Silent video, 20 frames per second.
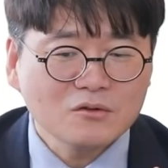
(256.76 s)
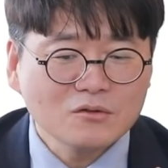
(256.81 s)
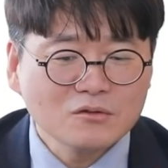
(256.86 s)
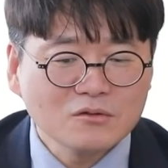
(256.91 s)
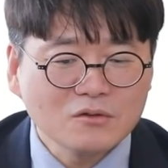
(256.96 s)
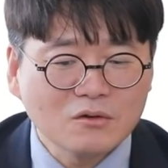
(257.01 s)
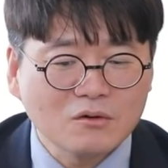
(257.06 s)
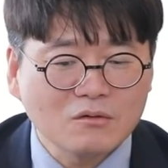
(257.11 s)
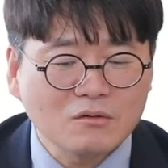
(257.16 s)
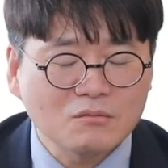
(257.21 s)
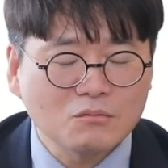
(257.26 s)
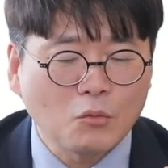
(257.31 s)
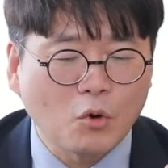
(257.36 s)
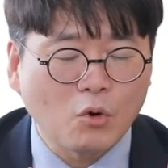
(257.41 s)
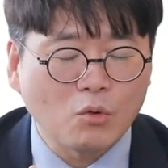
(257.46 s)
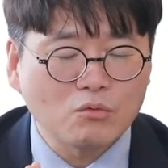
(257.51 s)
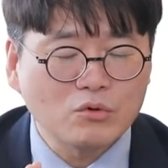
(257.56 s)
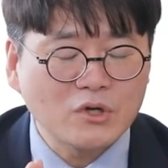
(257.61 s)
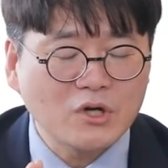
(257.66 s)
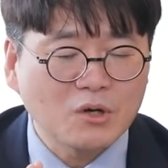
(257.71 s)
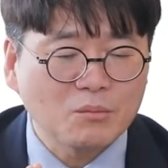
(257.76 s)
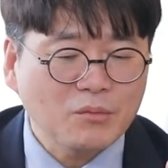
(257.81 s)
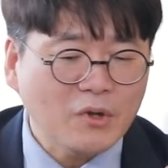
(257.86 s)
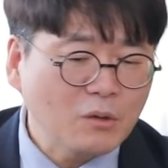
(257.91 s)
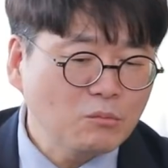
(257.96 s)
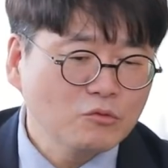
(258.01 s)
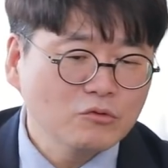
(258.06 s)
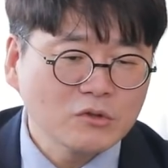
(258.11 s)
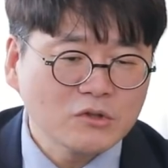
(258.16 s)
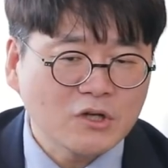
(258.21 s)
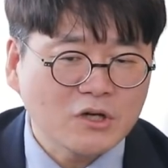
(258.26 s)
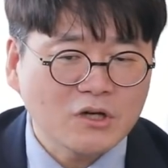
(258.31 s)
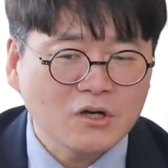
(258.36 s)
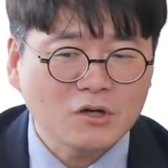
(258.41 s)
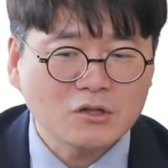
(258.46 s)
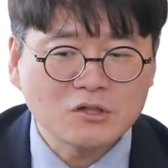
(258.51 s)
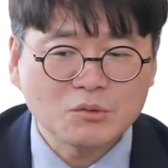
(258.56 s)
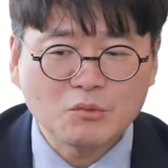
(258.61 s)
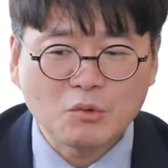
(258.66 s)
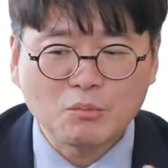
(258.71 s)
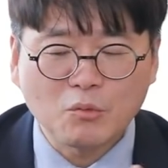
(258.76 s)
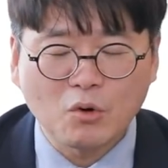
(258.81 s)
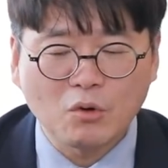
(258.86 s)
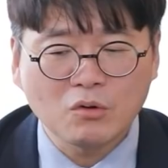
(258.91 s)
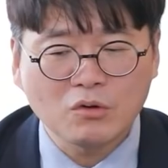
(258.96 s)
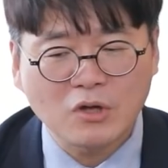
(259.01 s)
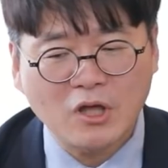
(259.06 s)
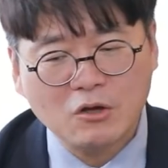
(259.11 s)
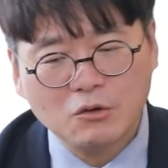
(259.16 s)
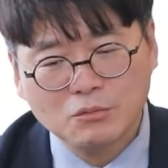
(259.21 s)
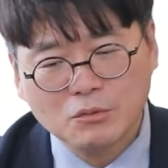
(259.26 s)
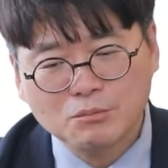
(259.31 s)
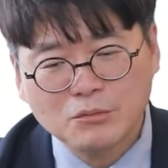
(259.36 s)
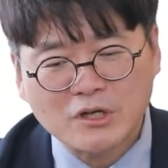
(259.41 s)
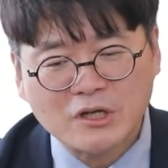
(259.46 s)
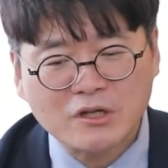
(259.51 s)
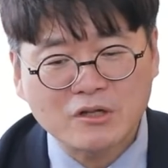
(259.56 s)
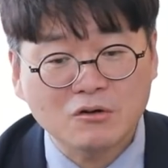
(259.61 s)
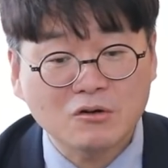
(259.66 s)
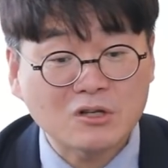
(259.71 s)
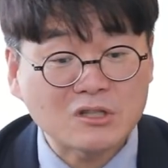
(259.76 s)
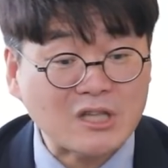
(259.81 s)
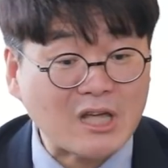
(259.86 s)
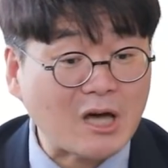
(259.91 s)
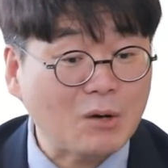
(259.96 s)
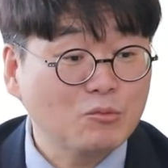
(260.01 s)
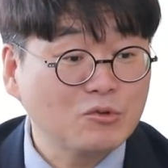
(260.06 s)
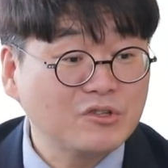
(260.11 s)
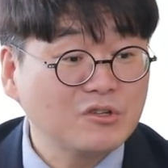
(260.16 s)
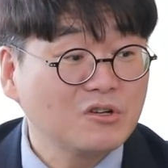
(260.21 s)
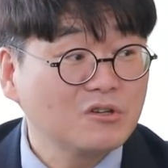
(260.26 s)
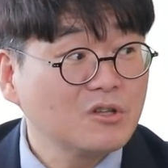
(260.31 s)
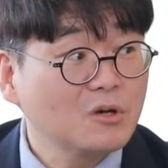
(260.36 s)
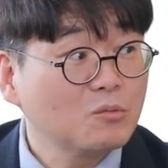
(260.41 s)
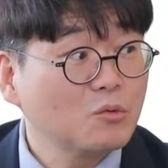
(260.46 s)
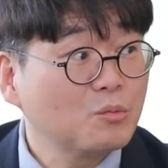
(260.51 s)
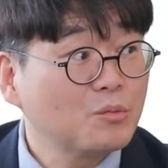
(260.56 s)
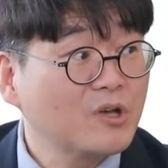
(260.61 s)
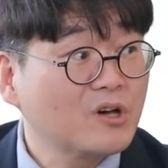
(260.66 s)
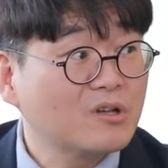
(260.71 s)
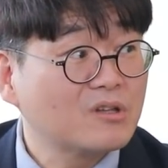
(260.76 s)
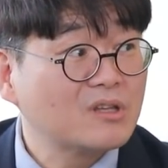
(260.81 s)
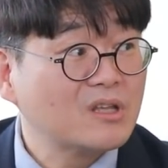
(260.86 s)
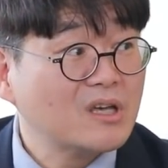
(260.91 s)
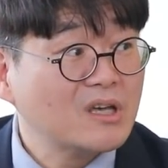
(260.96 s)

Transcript: 여기서 뭐 우리가 페북이나 아니면 뭐 에어비앤비나 이런 걸 다 들여다보면